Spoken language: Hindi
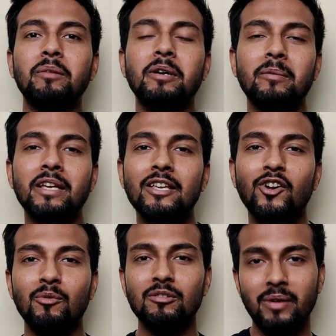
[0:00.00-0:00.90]
दूसरे बड़े बड़े ई
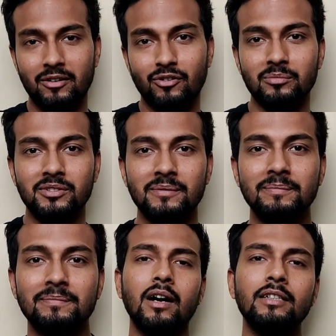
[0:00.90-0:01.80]
कॉमर्स प्लेटफॉर्म्स
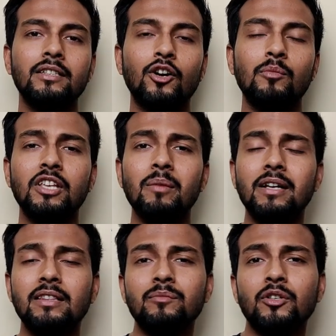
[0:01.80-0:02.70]
आज ई कॉमर्स के
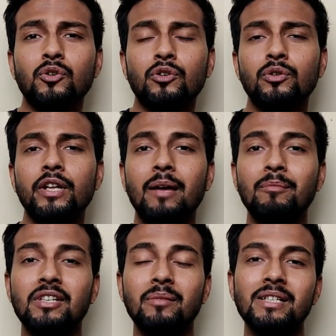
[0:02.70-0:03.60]
माध्यम से छोटे छोटे
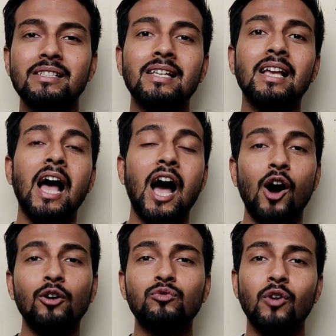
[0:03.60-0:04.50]
एम एस एम ईस
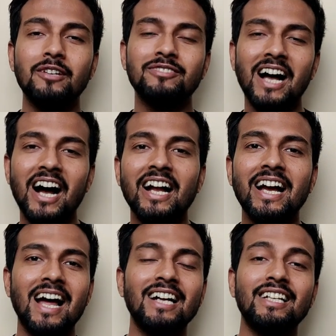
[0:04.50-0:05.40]
हाउस वाइफ्स
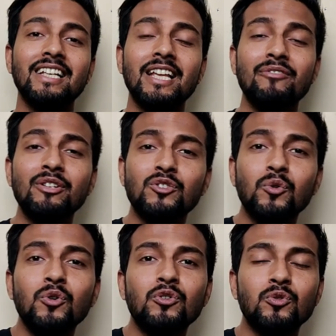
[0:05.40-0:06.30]
अंकल आंटी इवन
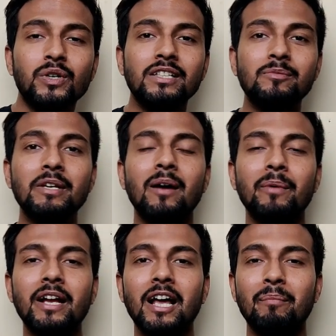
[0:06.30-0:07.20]
स्कूल स्टूडेंट्स भी
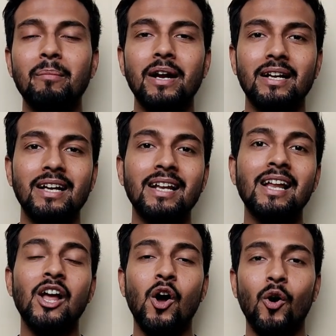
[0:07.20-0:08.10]
अपने घर पर बैठकर
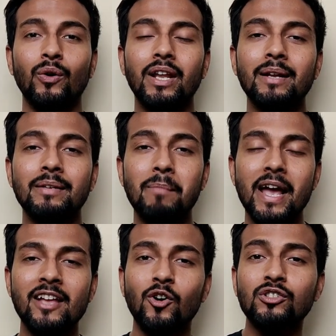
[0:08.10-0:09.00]
ऑनलाइन
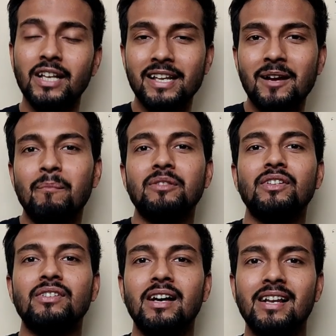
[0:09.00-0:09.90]
बाइंग और सेलिंग का
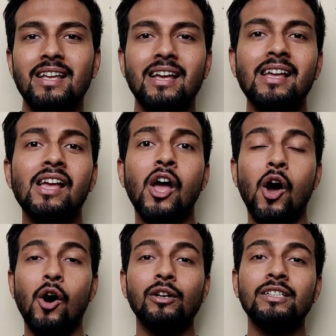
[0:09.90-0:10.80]
बिजनेस कर रहे हैं
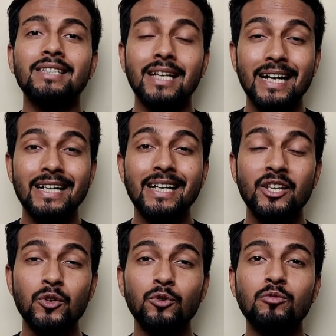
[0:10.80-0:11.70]
और इस
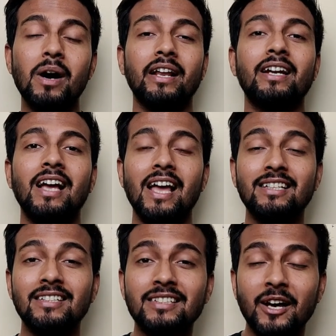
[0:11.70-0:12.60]
इंडियन ह्यूज मार्केट का
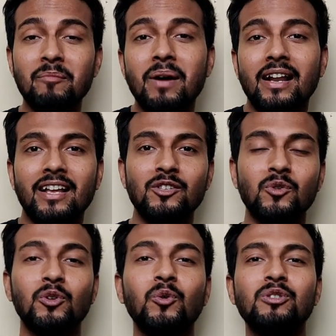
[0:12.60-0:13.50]
एक्सेस कर पा रहे हैं
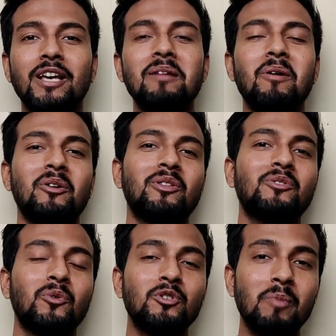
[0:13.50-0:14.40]
जो कि कुछ साल पहले
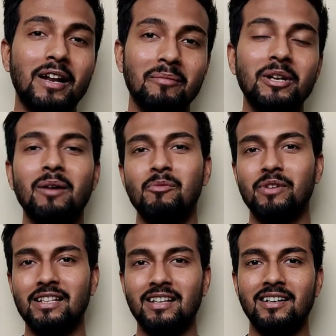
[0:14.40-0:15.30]
तक सोच पाना भी
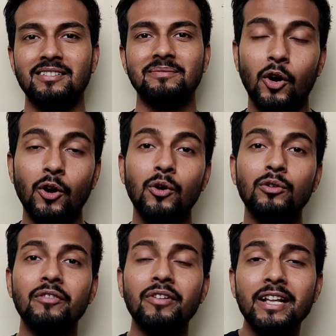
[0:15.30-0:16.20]
नामुमकिन था और
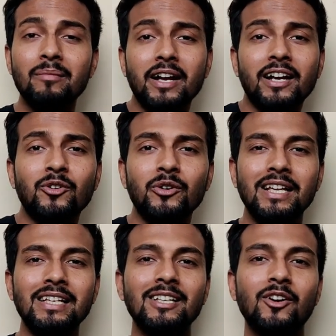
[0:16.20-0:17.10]
लोग सिर्फ इंडियन मार्केट को ही
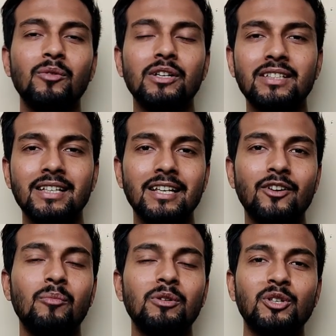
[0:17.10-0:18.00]
नहीं इस ई
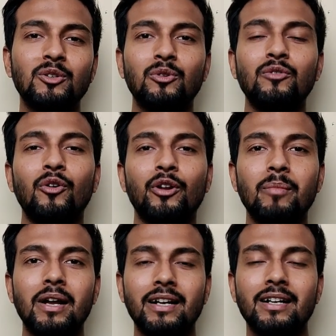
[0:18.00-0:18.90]
कॉमर्स के थ्रू फॉरेन
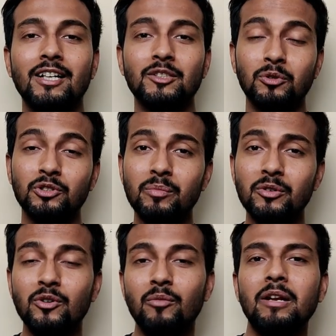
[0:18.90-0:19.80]
मार्केट का एक्सपोजर
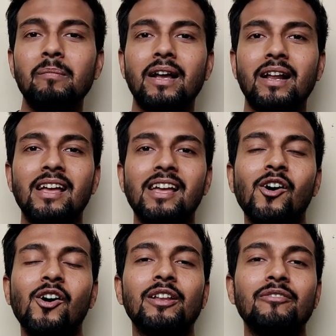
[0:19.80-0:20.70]
भी उनको मिल पा रहा है
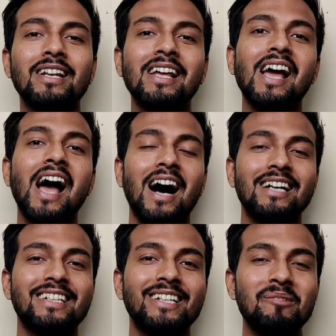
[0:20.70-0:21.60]
और इवन
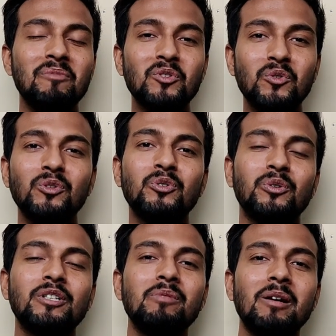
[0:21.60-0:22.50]
आज की डेट में स्कूल
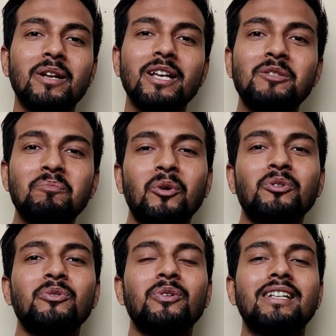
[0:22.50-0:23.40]
स्टूडेंट्स भी अपना
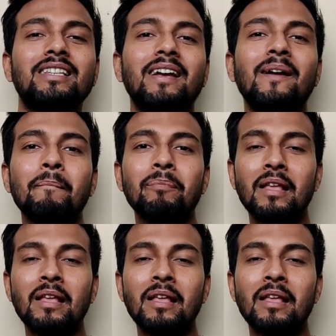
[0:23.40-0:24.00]
एक्सपोर्ट शुरू करते हैं